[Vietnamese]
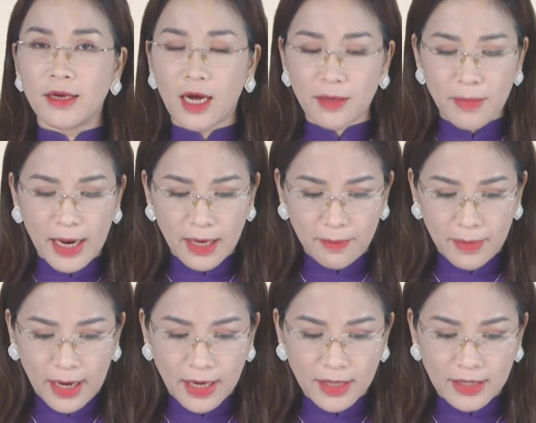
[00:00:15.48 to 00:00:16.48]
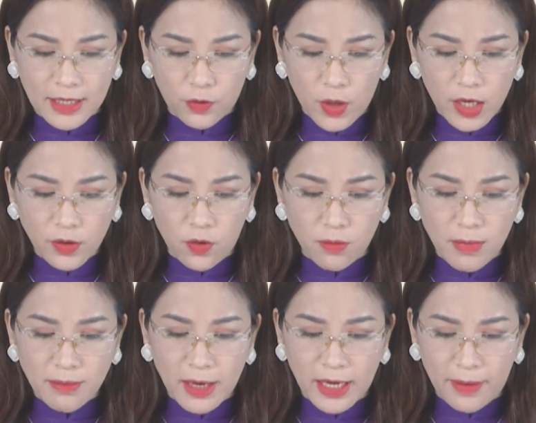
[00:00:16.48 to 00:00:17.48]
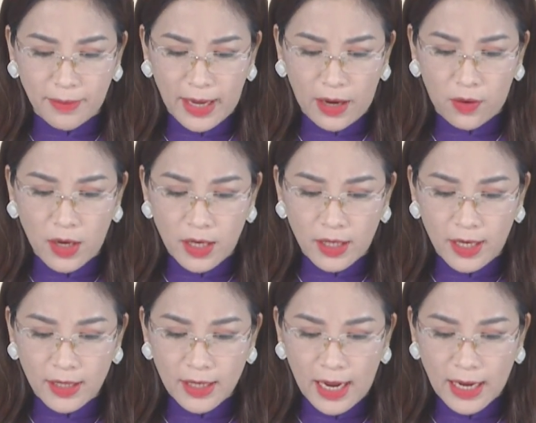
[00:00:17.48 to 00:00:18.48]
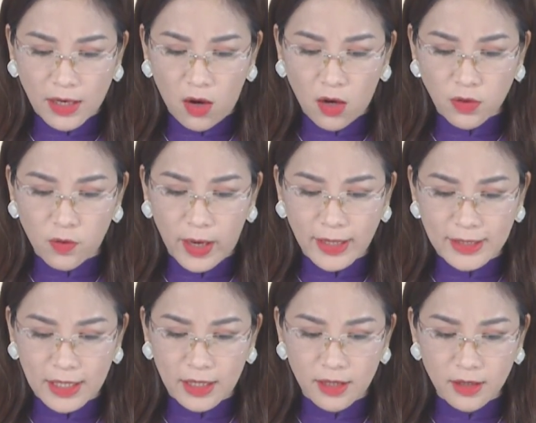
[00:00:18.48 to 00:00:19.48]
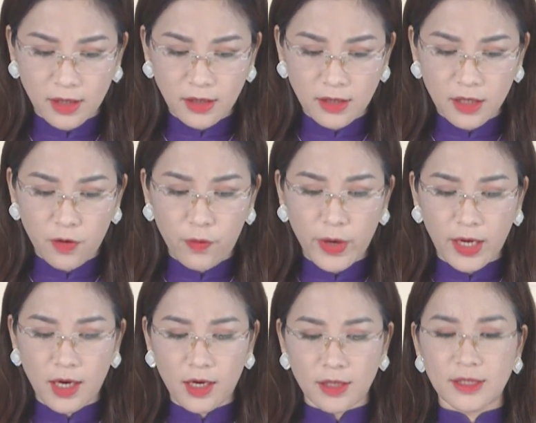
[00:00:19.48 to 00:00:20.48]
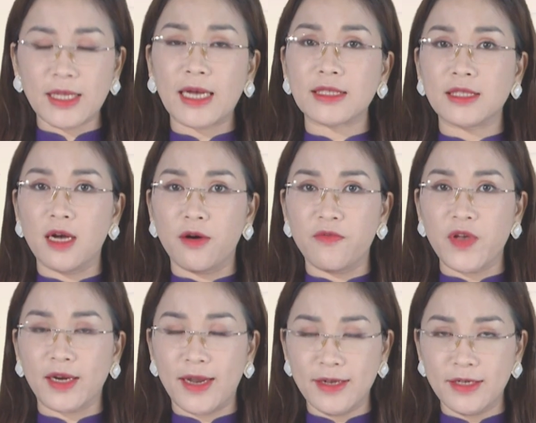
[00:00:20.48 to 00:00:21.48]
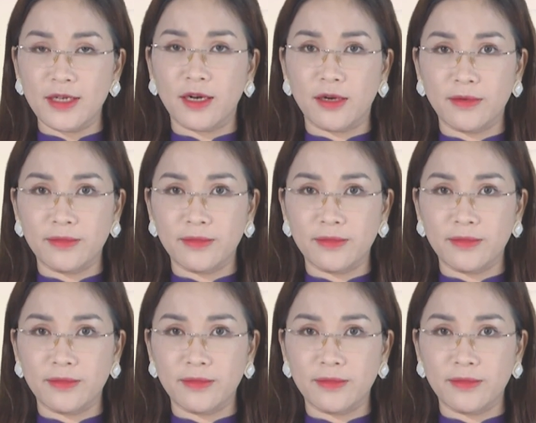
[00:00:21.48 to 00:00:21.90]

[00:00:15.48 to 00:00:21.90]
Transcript: Gần 3 năm nay, chị Thuyết cũng mắc bệnh hiểm nghèo, khiến hai con của anh chị đứng trước nguy cơ dang dở việc đến trường.